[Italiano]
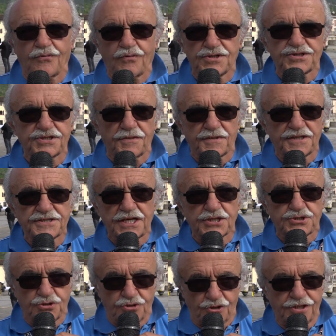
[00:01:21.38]
queste
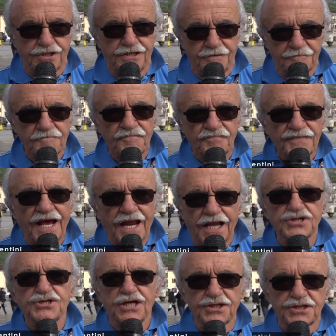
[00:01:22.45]
prestazioni, la
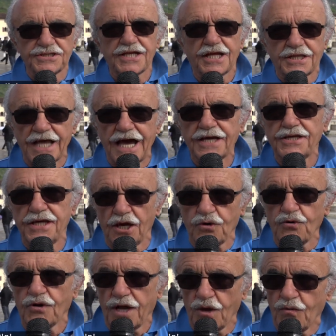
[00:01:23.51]
gente si attacchi
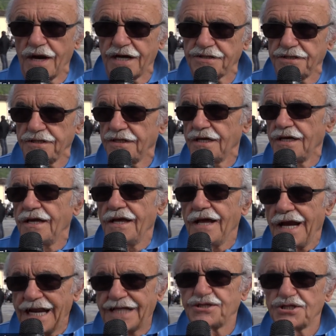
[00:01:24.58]
ancora e guardi
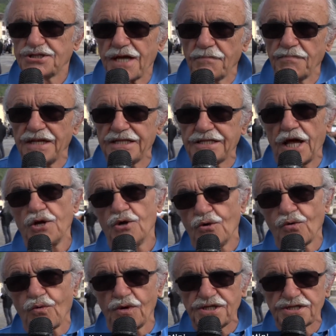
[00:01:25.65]
la disabilità,
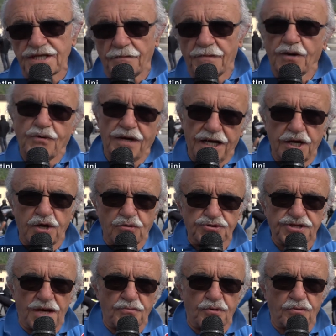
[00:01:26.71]
non questa ma quella che
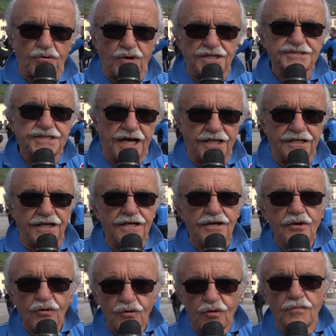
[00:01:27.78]
incontriamo con la strada,
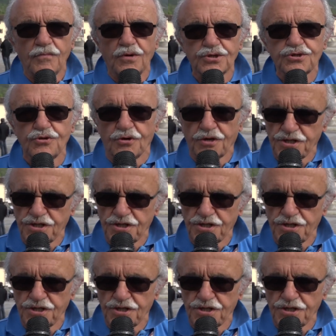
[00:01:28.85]
con molto